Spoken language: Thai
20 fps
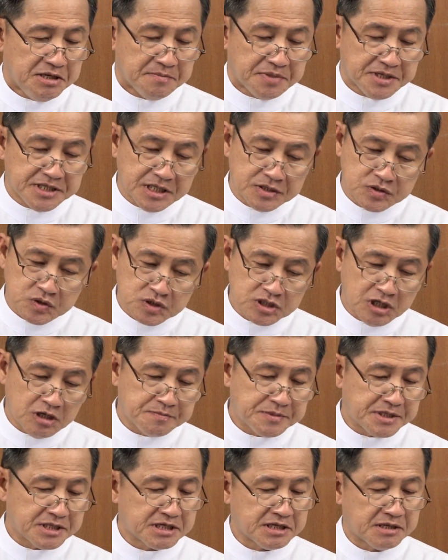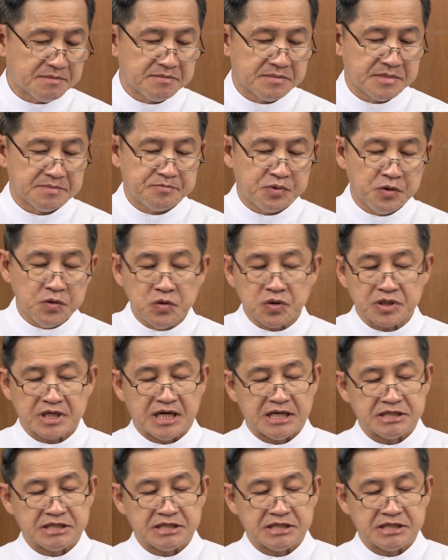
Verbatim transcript: พระเยซูเจ้าเป็นคำพูด